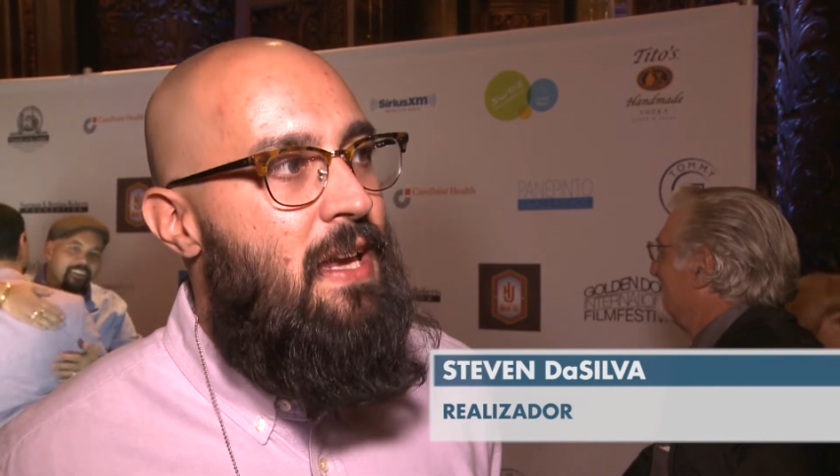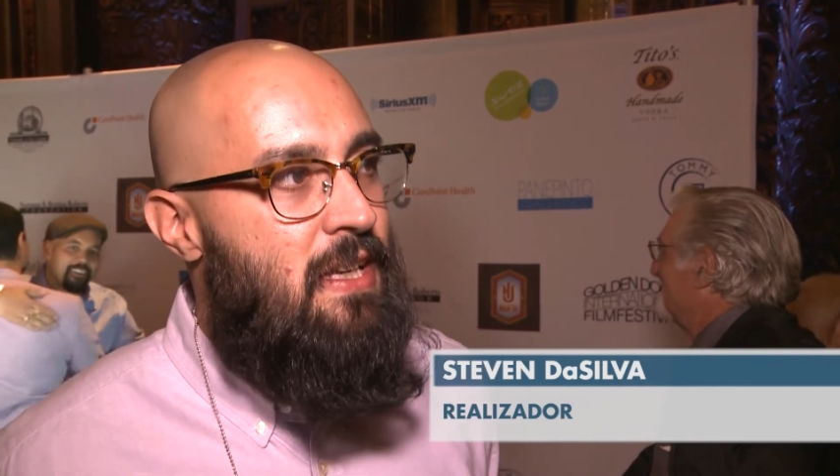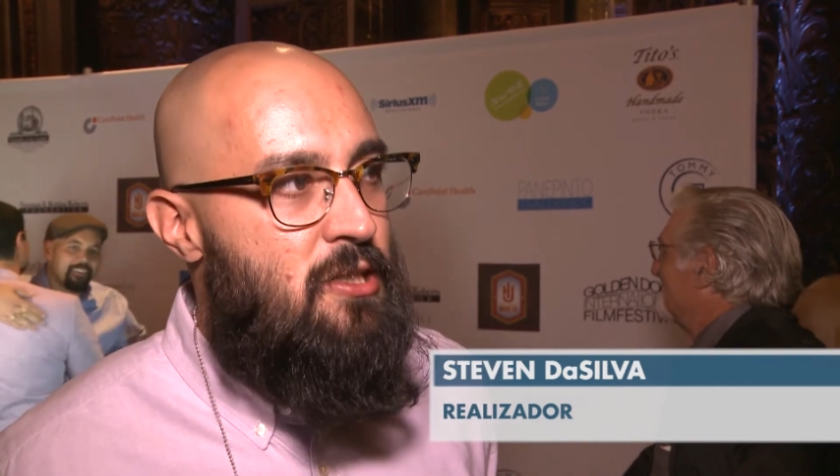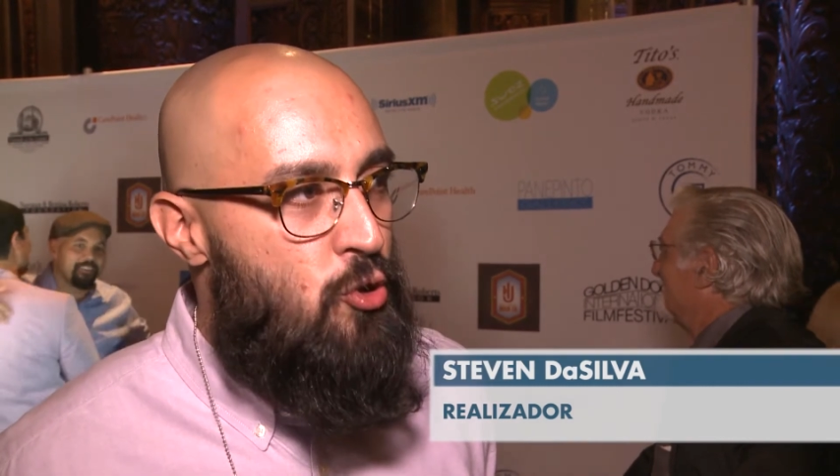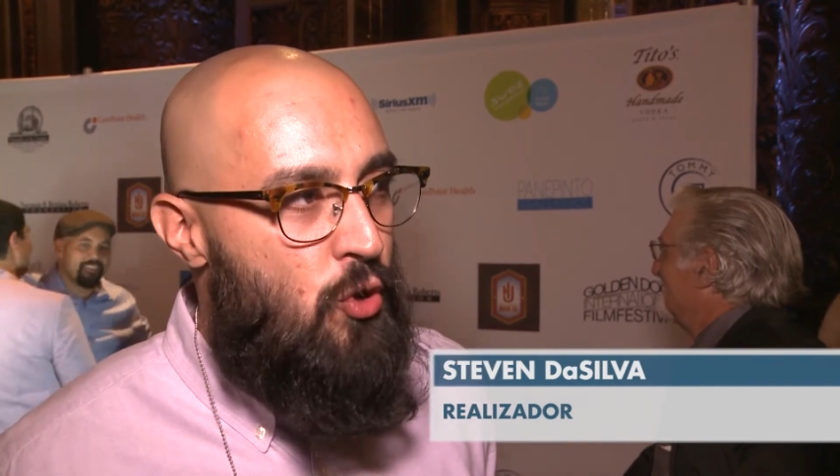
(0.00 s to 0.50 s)

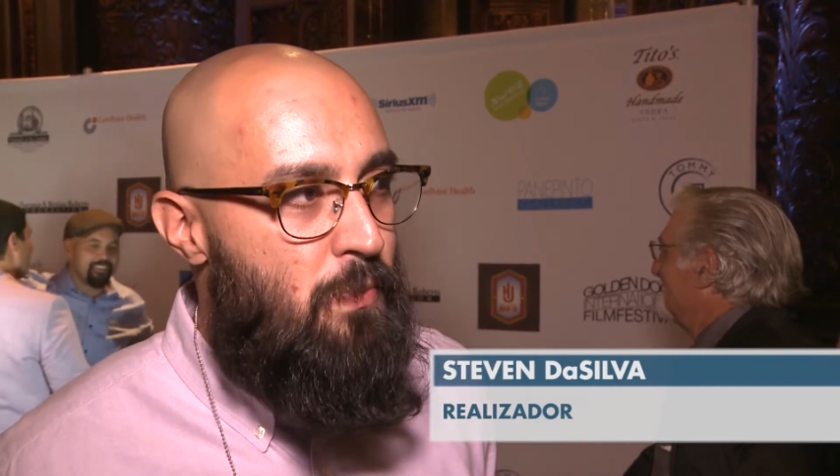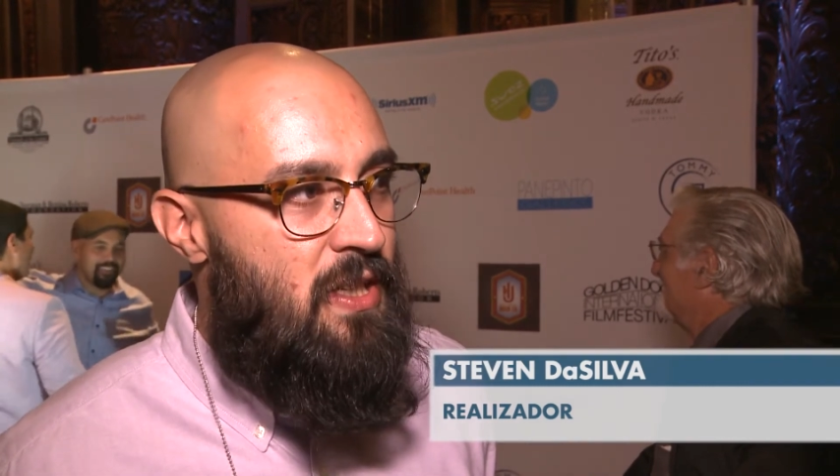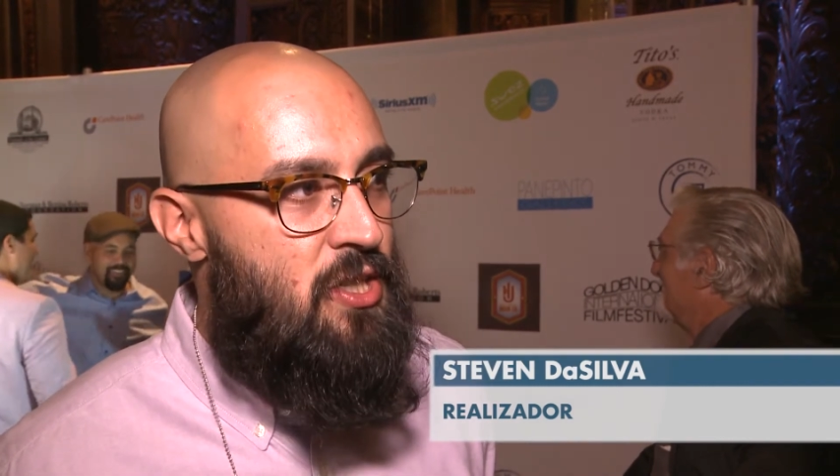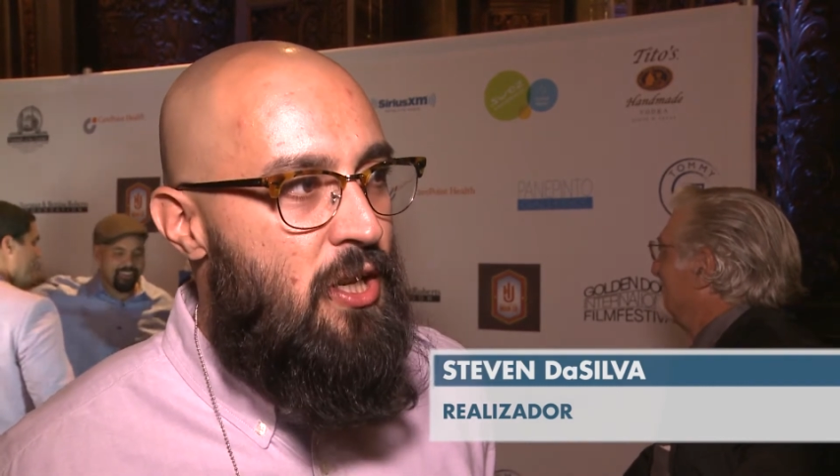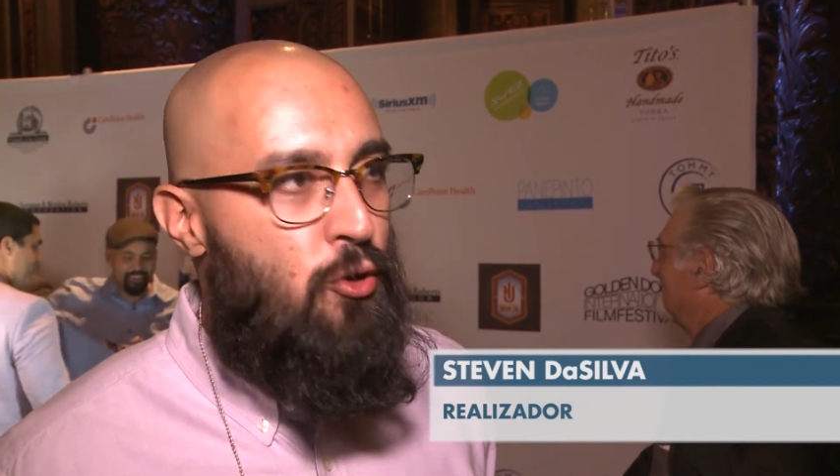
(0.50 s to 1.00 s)
isso tudo,
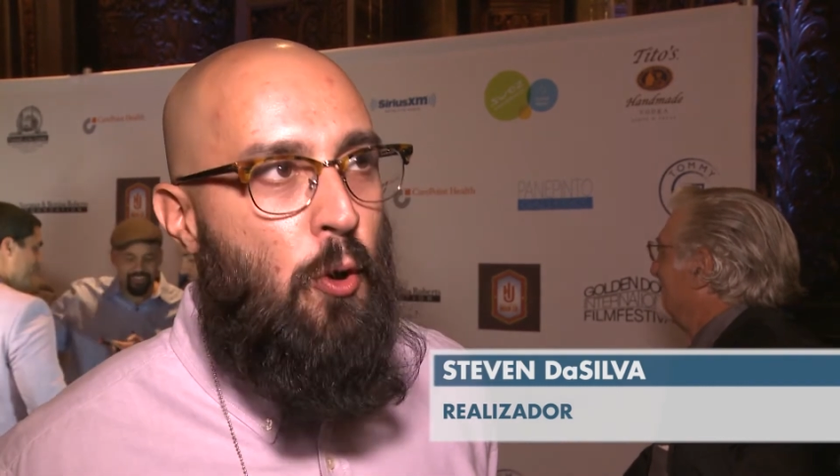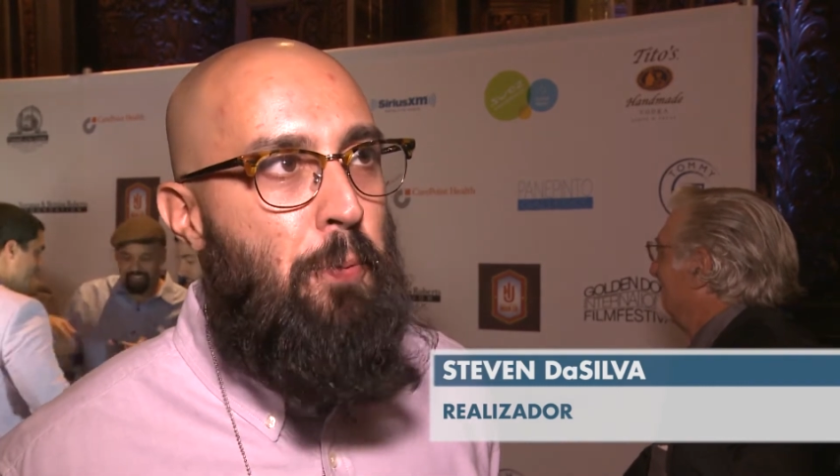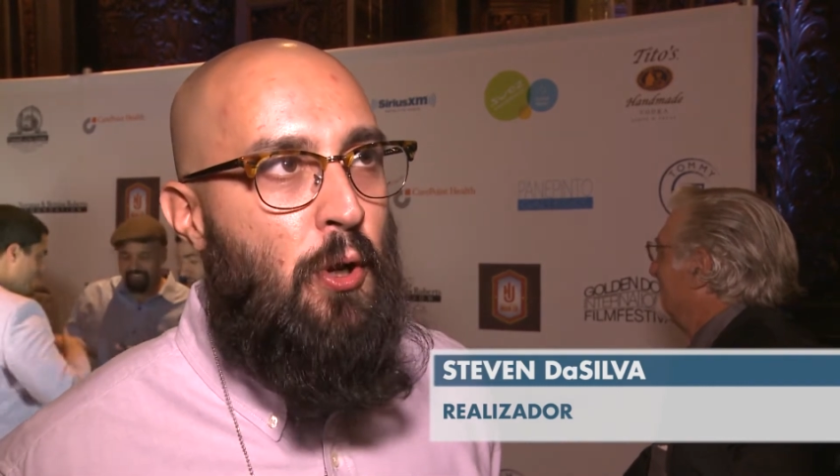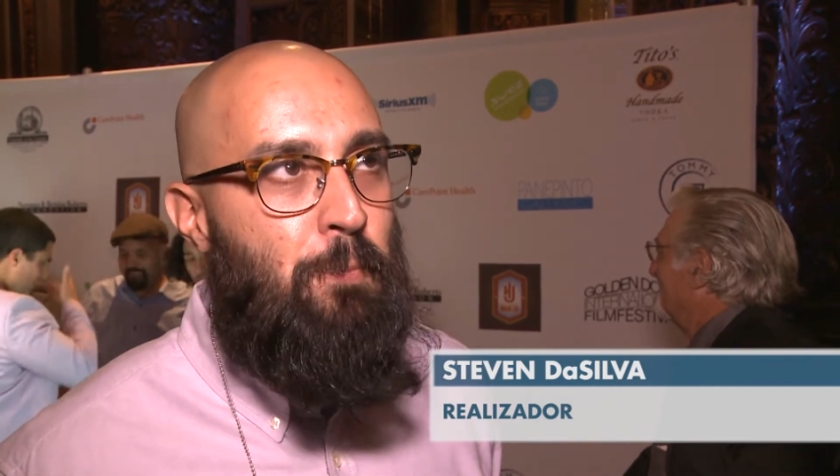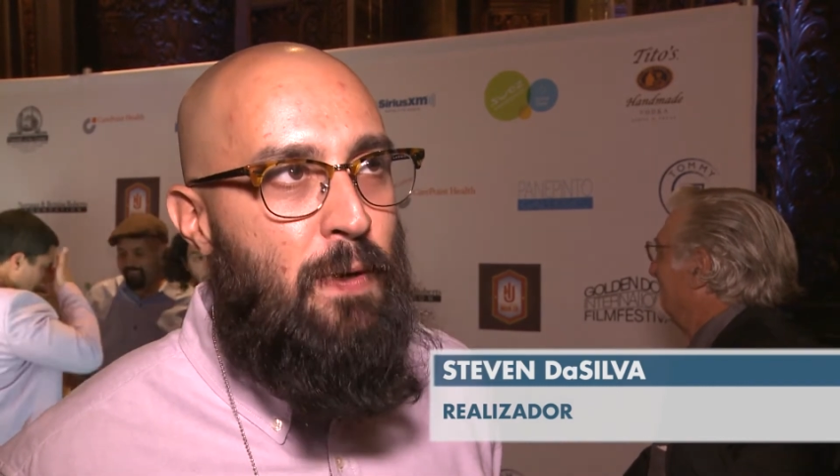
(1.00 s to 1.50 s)
mas eu estou
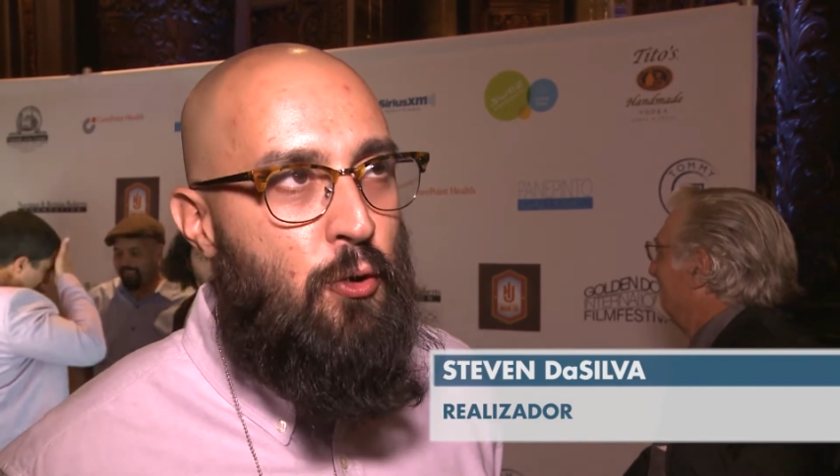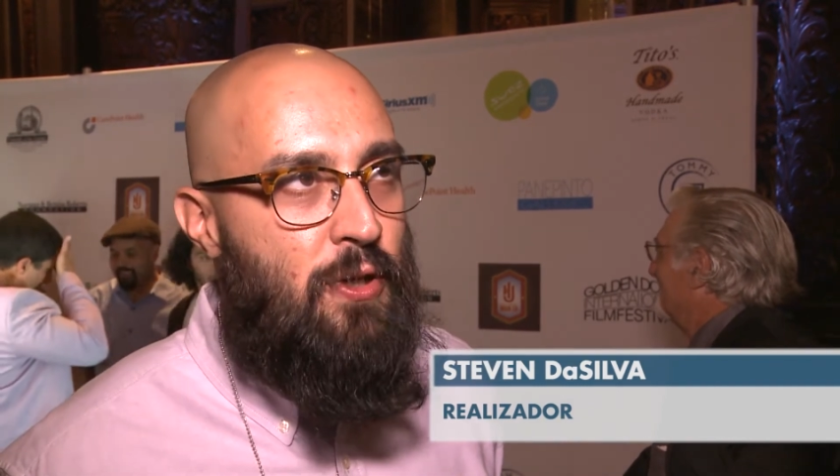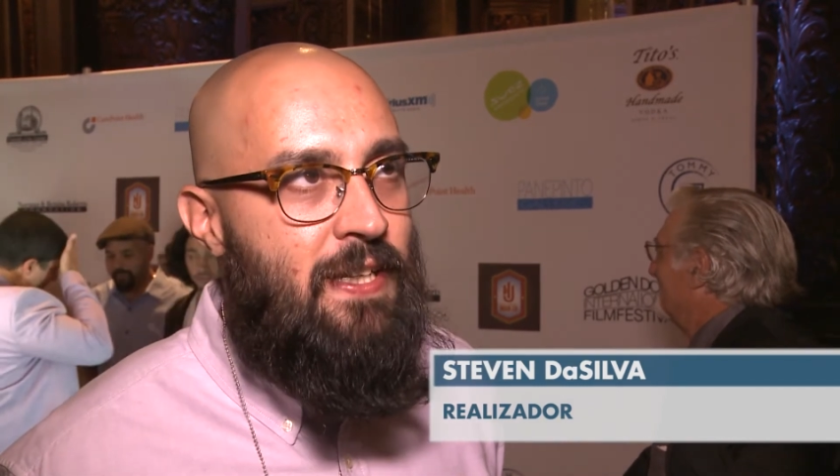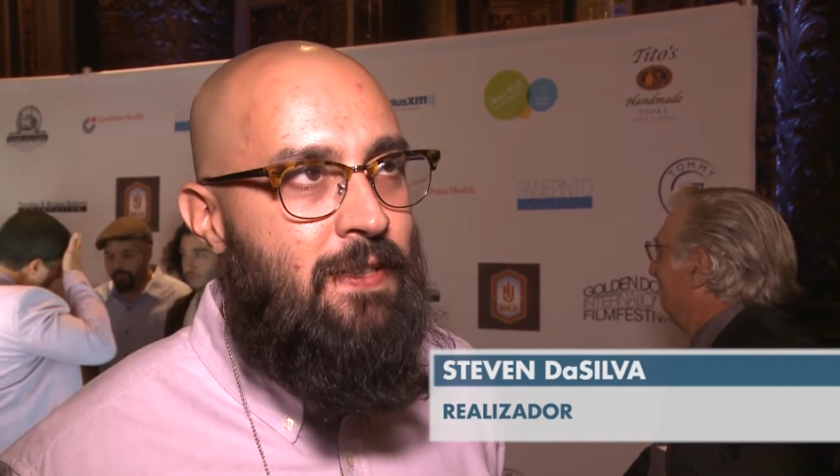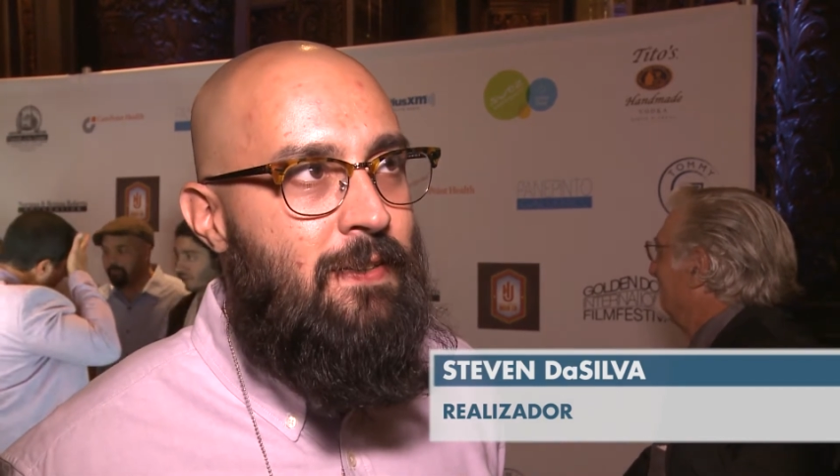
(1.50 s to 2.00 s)
pronto para
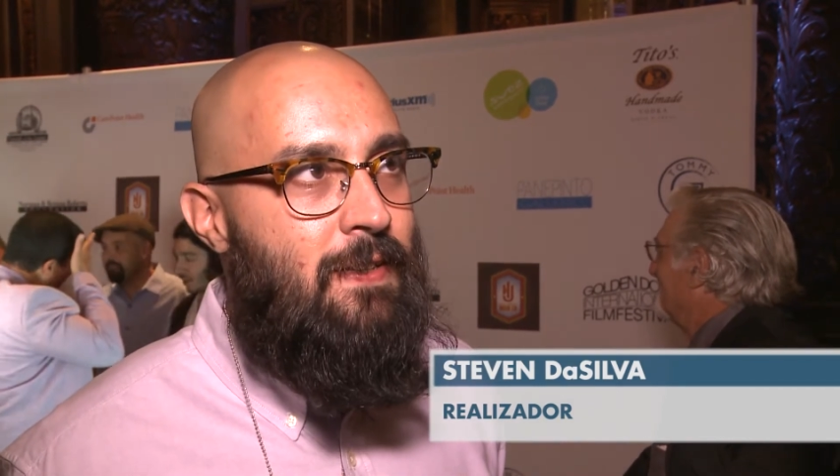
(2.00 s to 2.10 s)
correr.